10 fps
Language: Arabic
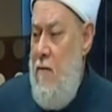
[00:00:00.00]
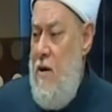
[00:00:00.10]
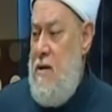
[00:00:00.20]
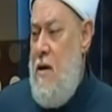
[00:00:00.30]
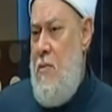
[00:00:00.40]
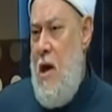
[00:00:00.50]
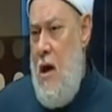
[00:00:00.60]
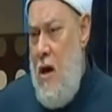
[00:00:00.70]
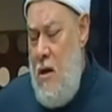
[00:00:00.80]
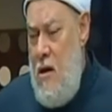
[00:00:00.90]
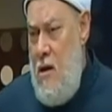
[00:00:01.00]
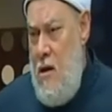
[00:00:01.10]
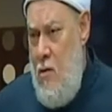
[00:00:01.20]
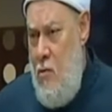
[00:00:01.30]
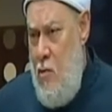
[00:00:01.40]
فسمع
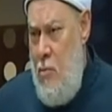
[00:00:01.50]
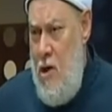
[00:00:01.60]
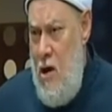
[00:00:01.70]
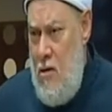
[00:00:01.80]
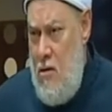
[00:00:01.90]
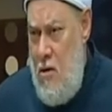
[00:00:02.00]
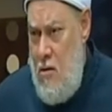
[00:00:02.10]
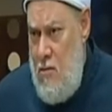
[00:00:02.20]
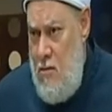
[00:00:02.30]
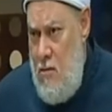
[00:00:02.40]
اخينا ده وهو بيهنطر